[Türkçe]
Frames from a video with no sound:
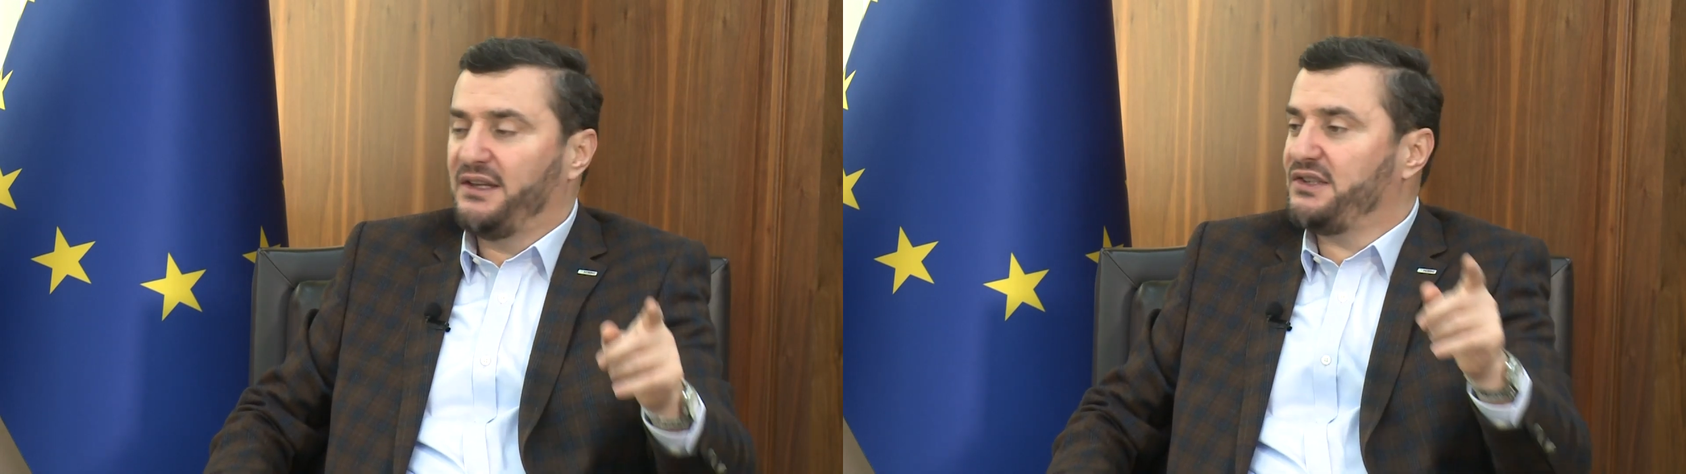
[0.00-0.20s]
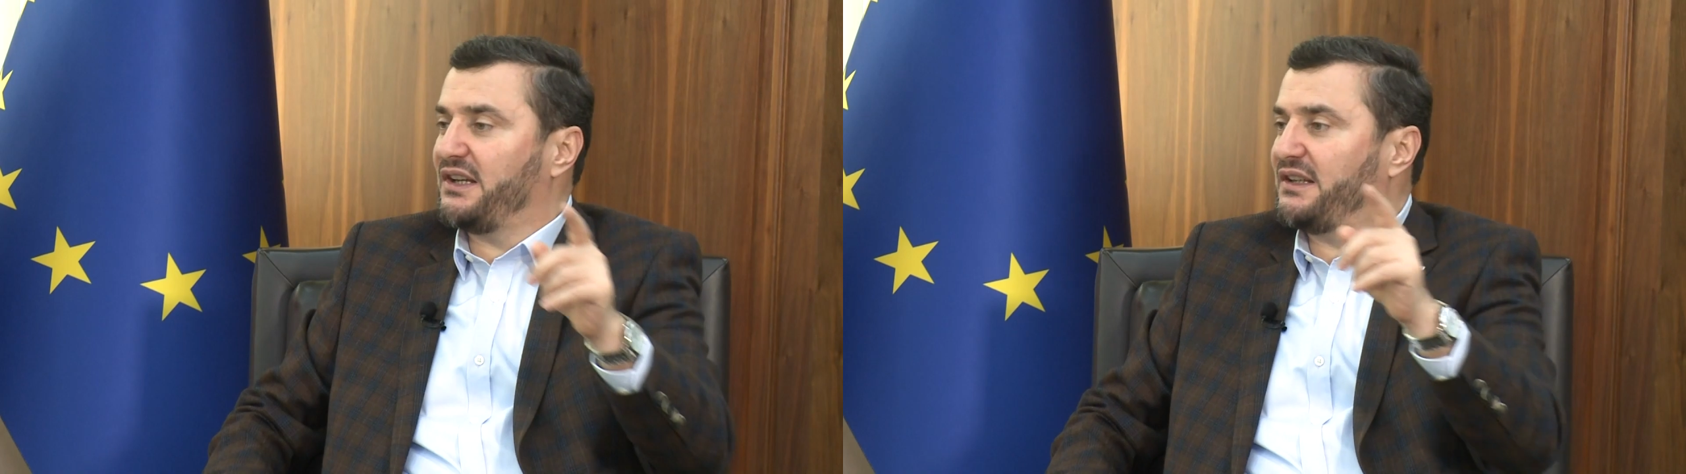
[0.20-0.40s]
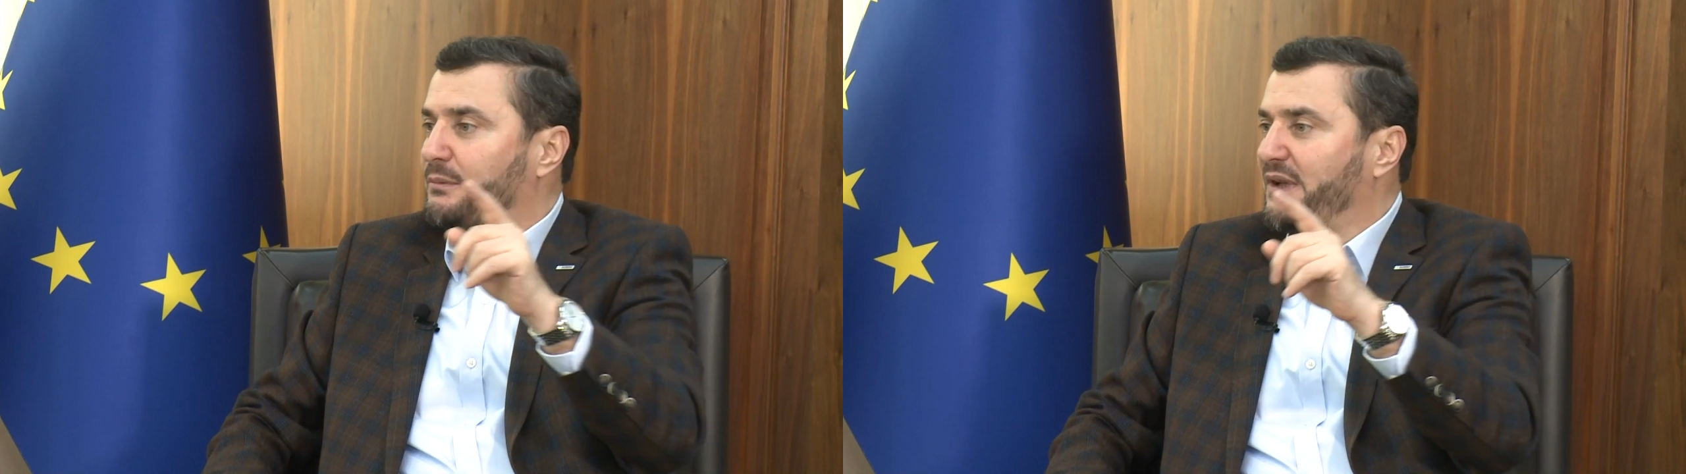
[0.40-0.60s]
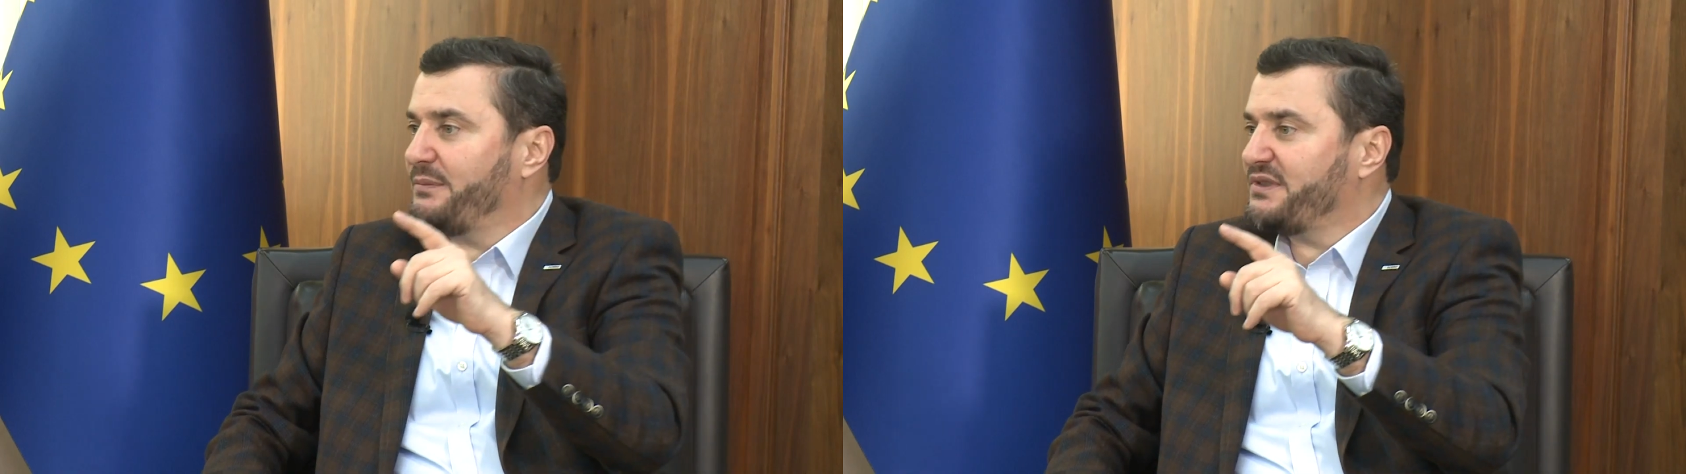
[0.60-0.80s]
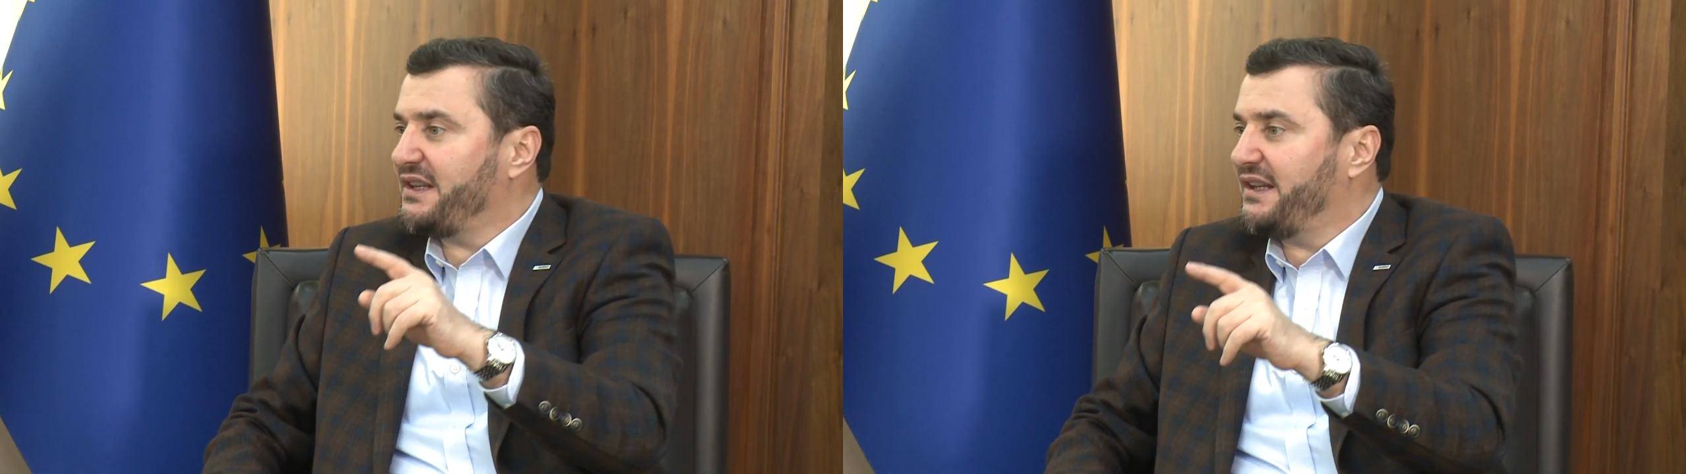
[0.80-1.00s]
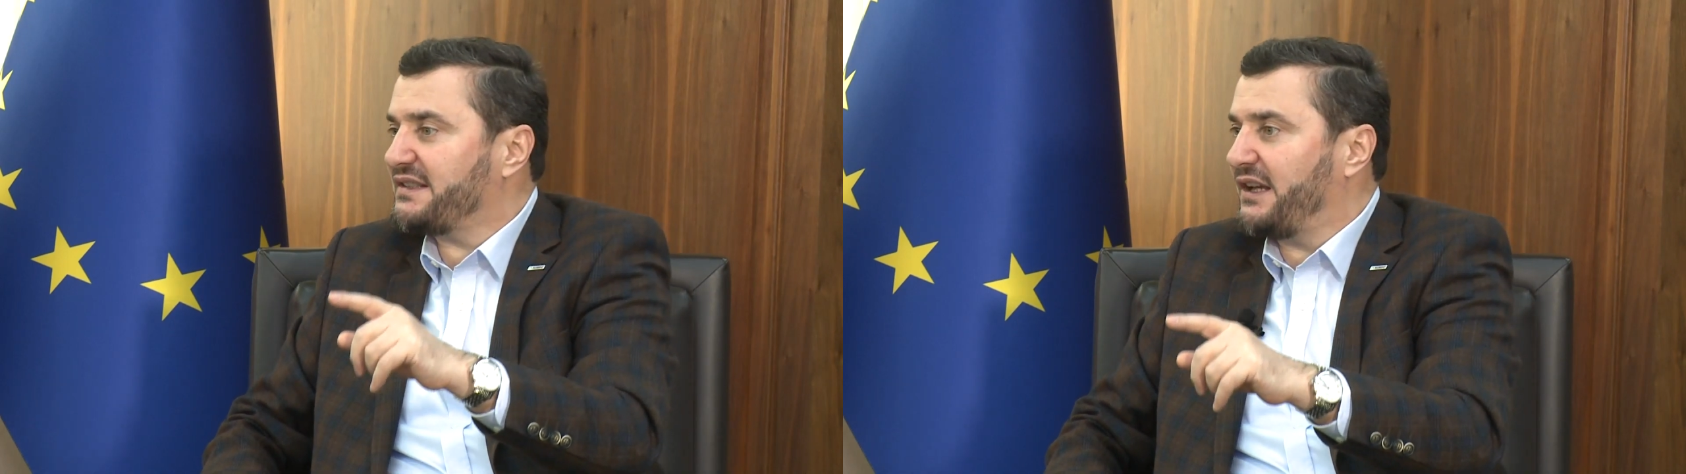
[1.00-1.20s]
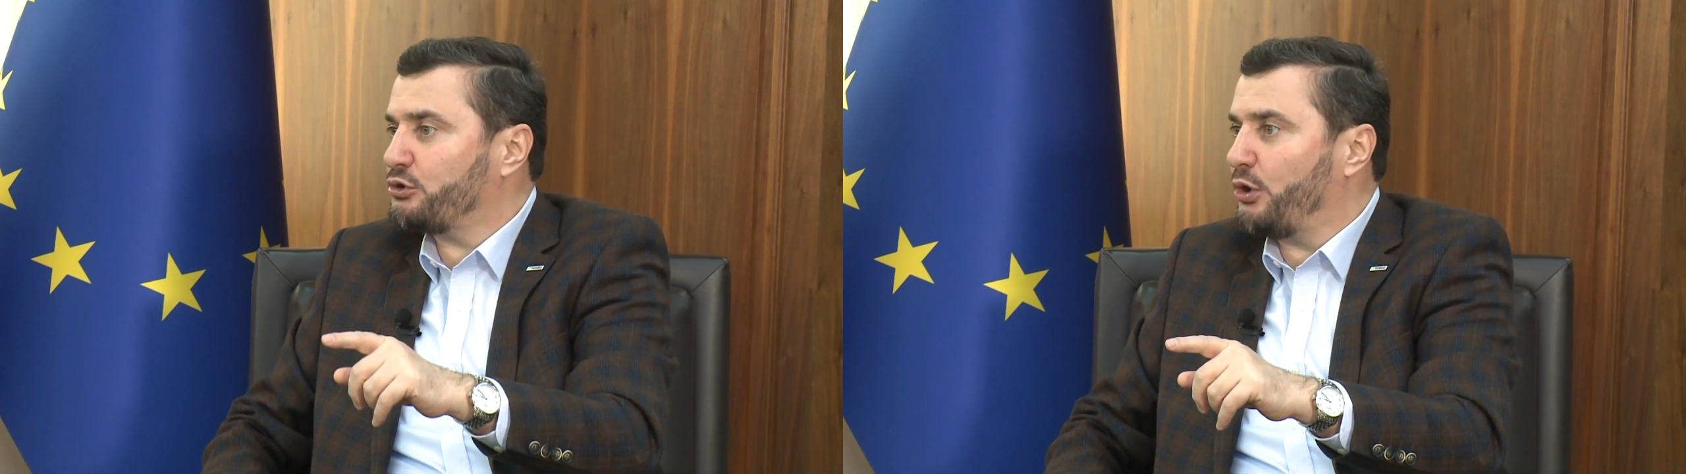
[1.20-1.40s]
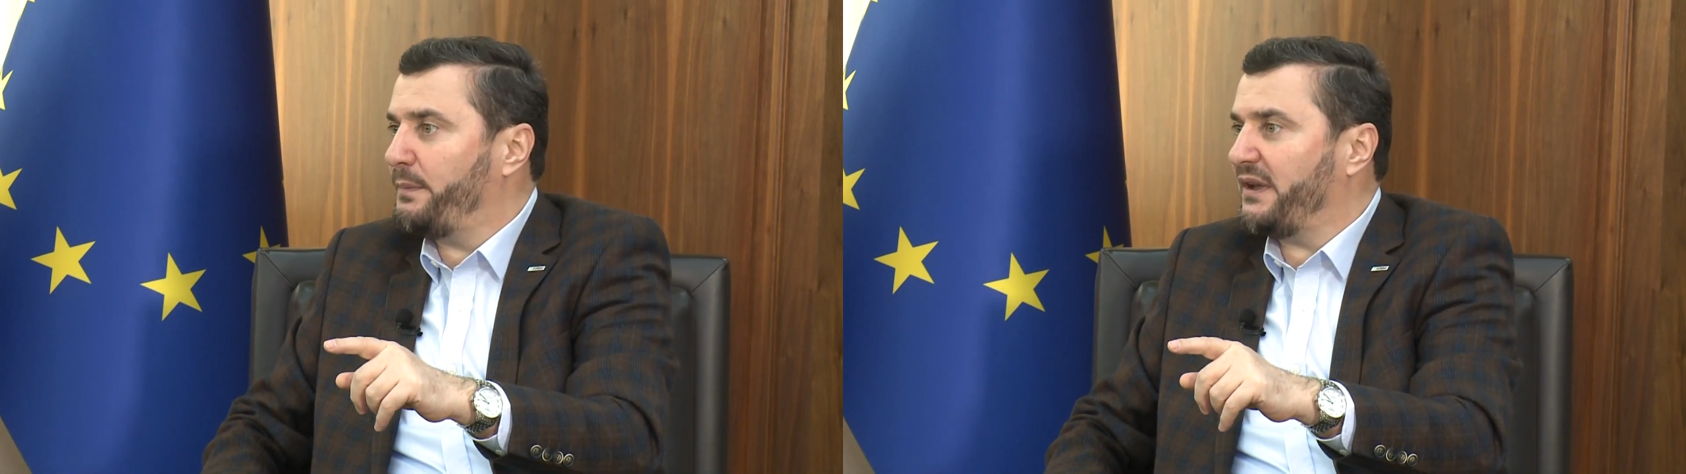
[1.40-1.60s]
İş adamlarımız ihsan
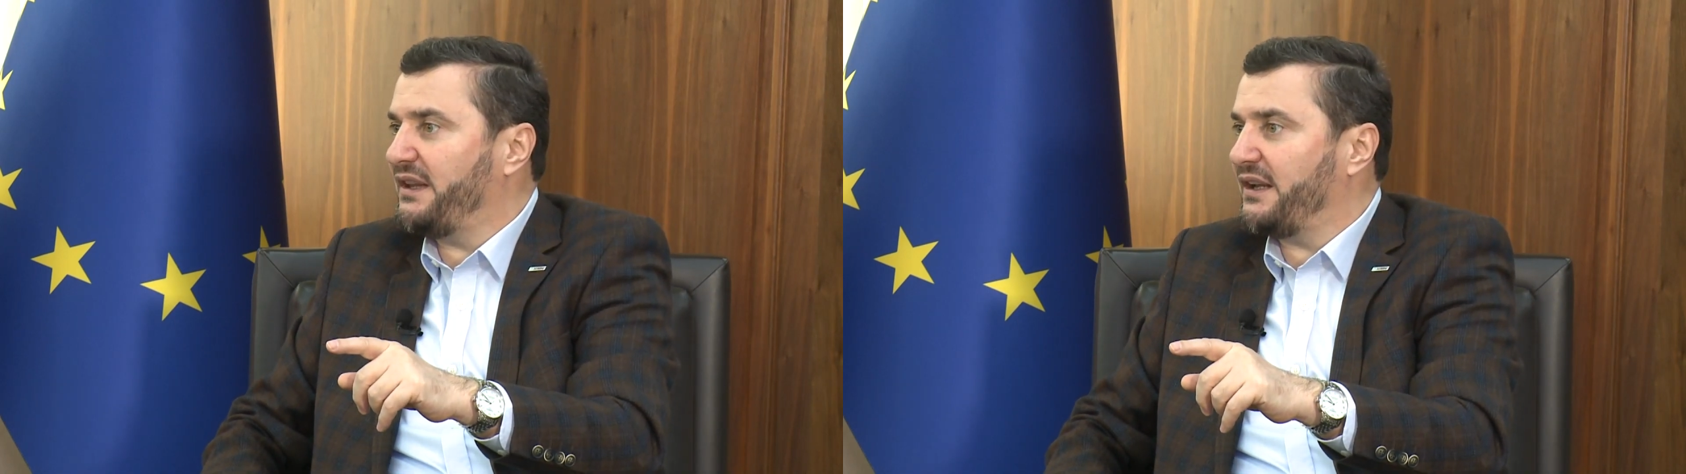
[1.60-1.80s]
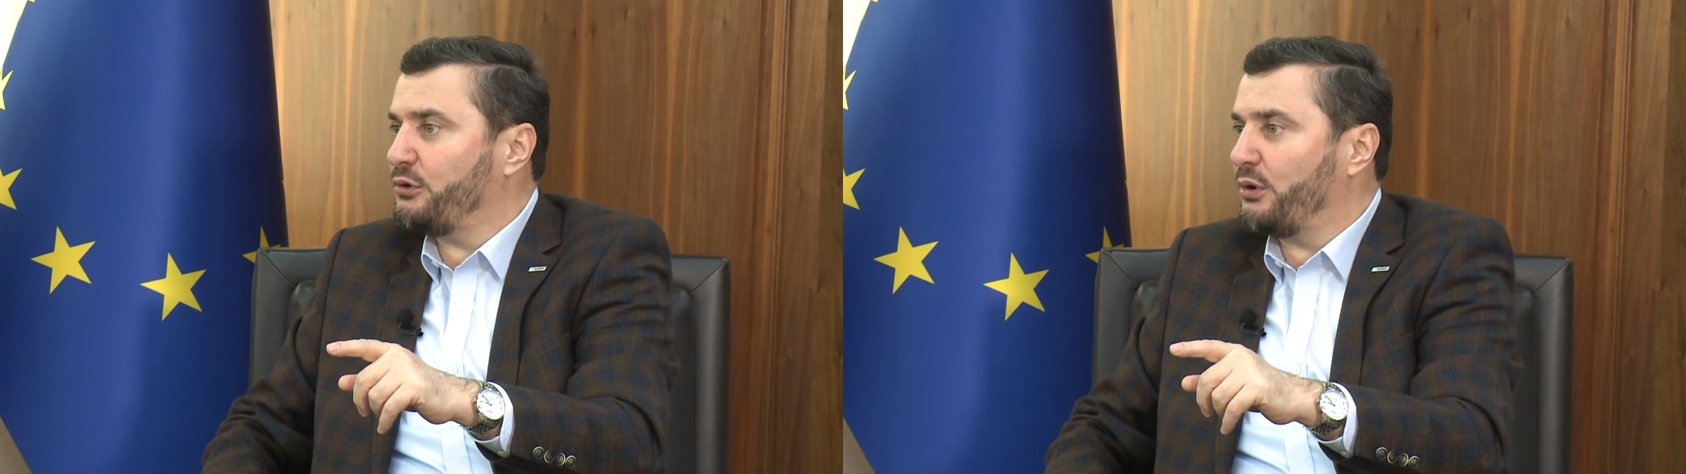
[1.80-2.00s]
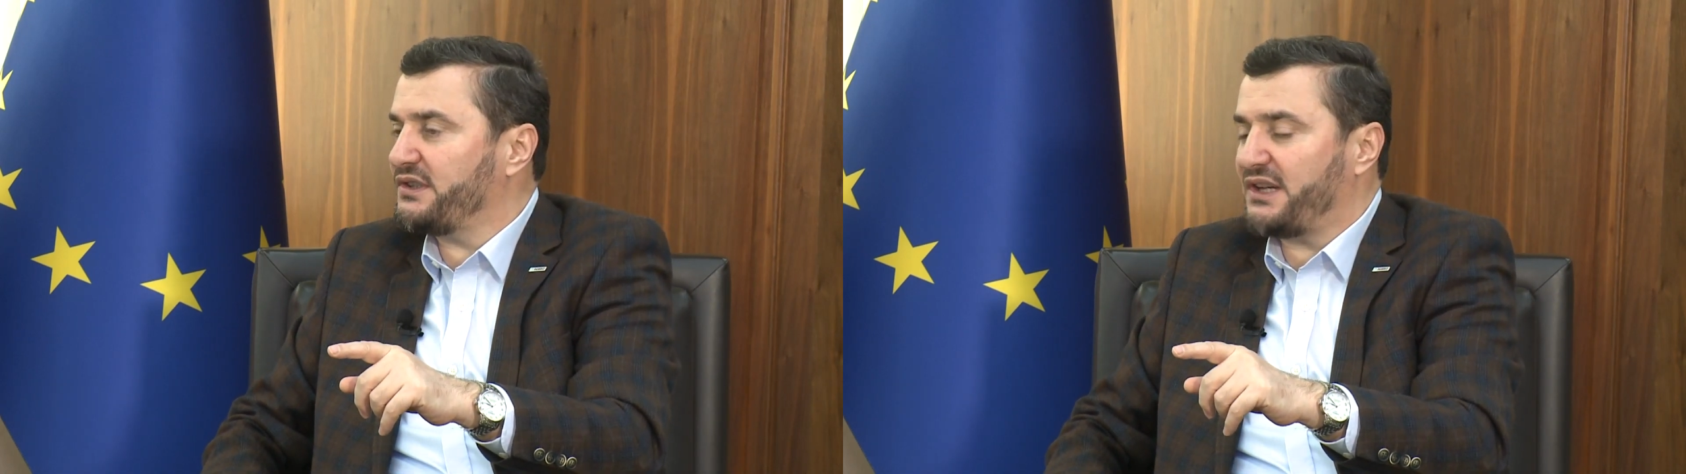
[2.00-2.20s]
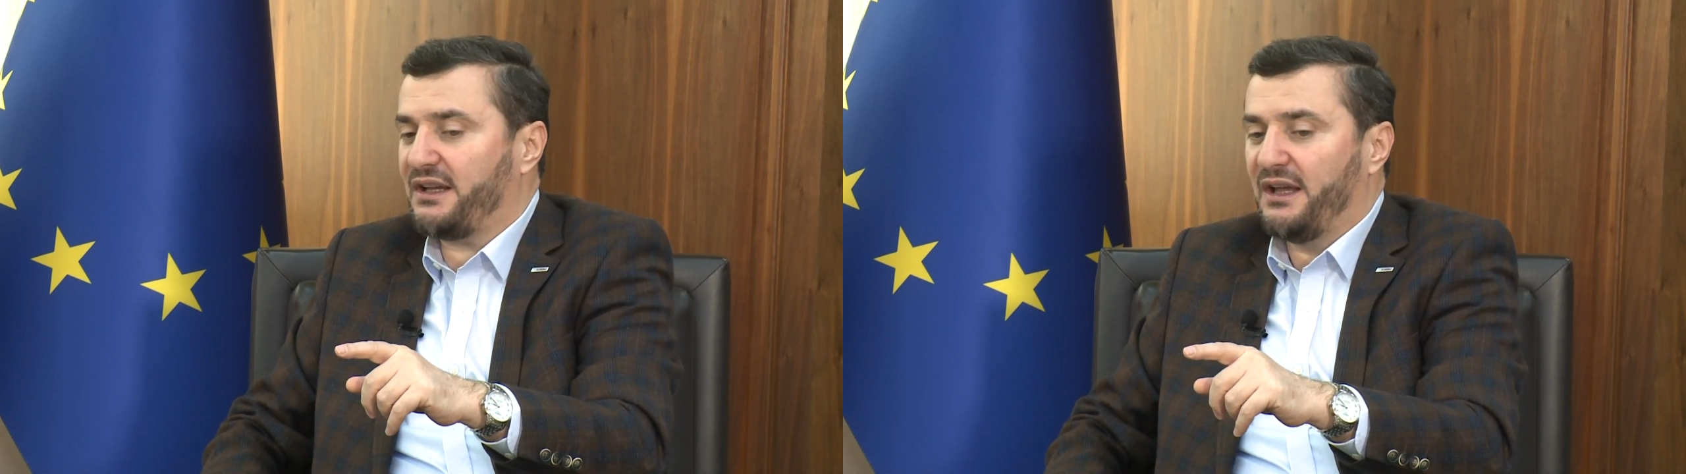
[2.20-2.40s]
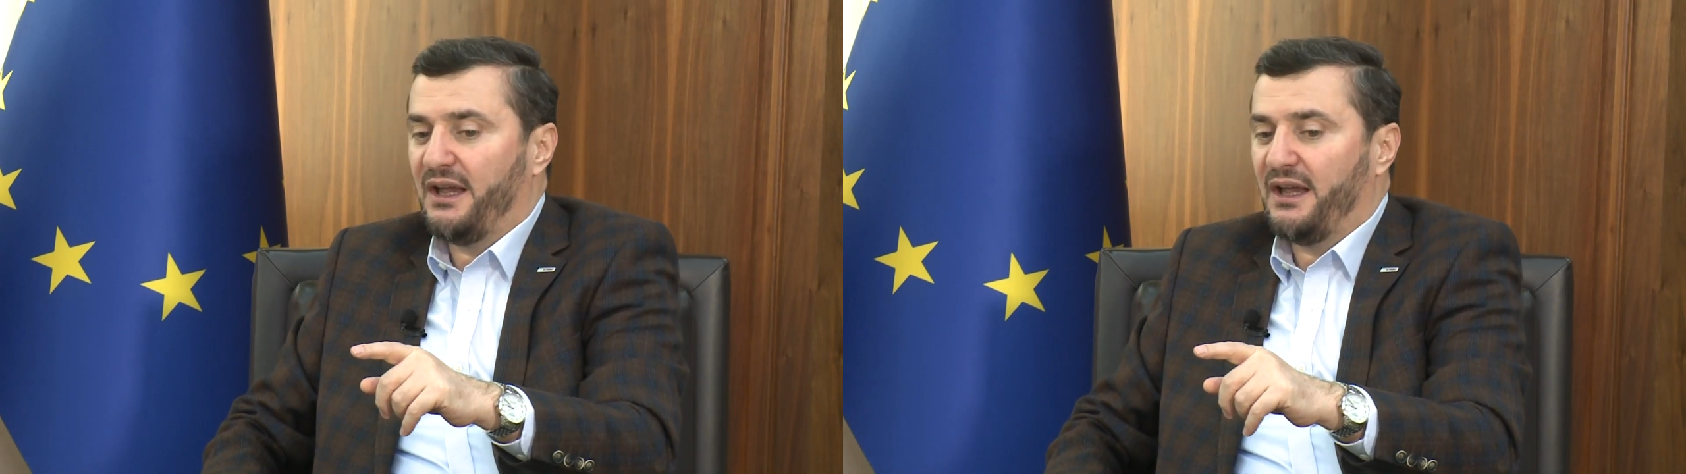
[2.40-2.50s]
sohbetlerinde olacak.